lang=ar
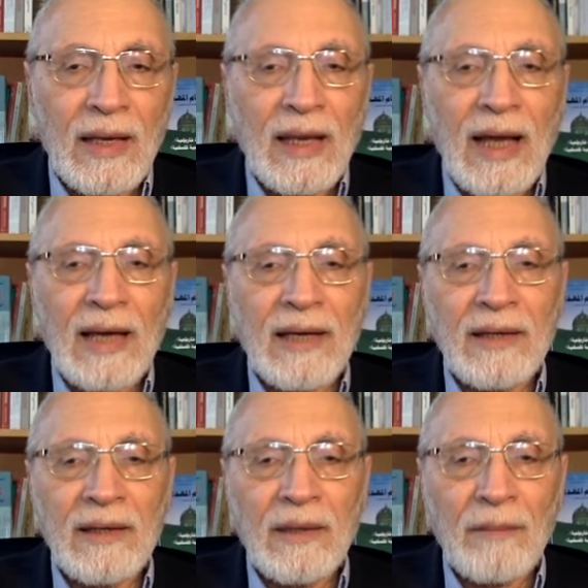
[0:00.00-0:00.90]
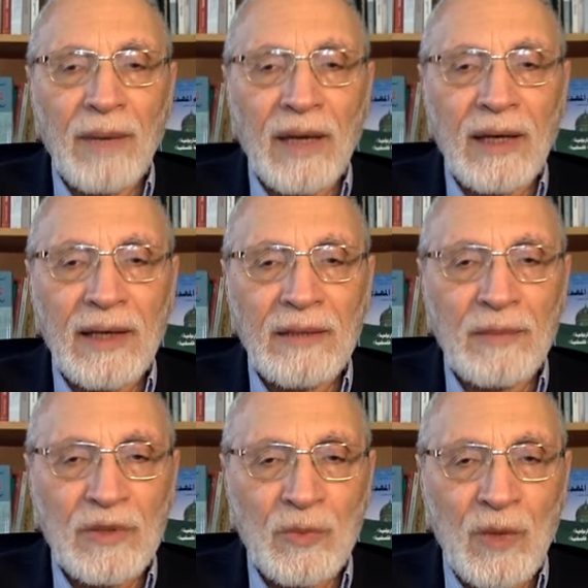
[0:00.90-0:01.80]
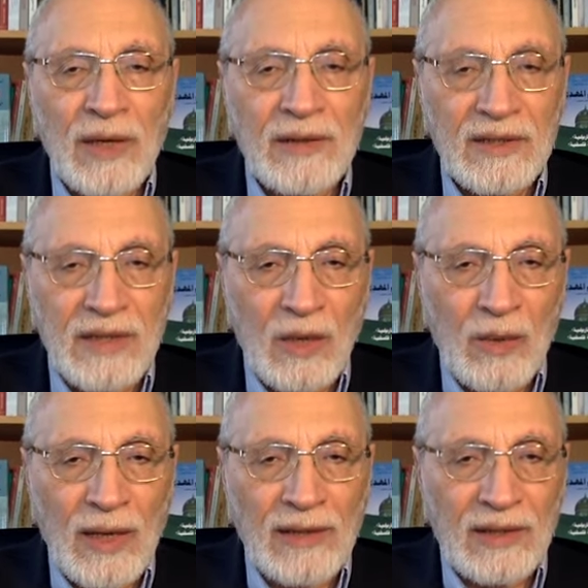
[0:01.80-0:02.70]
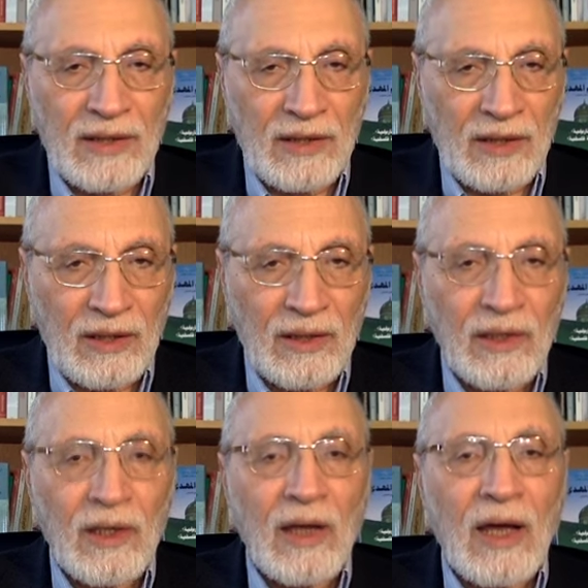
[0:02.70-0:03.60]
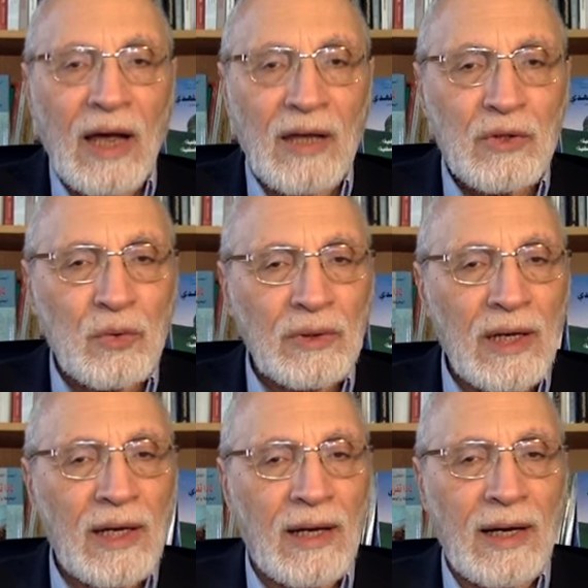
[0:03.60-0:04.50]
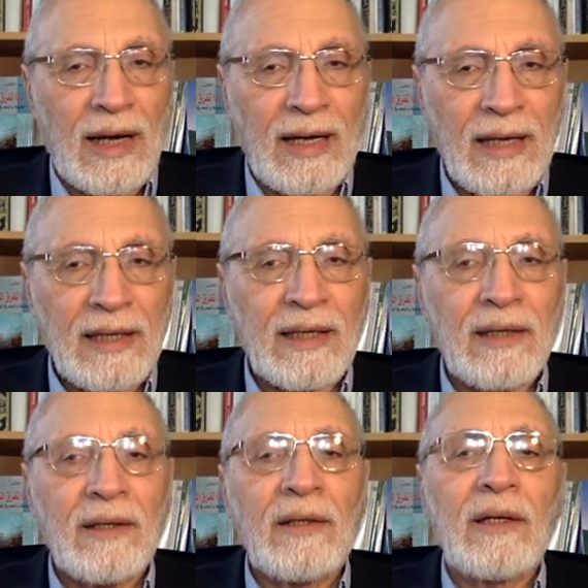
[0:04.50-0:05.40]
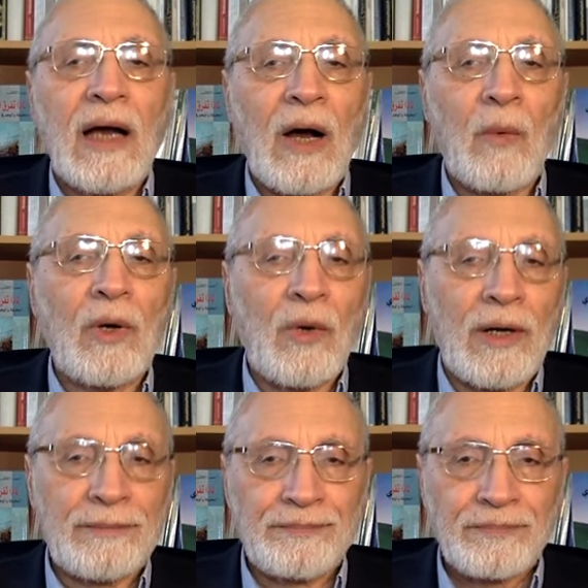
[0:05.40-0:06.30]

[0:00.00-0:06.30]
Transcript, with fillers: لكن بقيت مجموعة تساؤلات عندي أرجو طرحها عليك أولها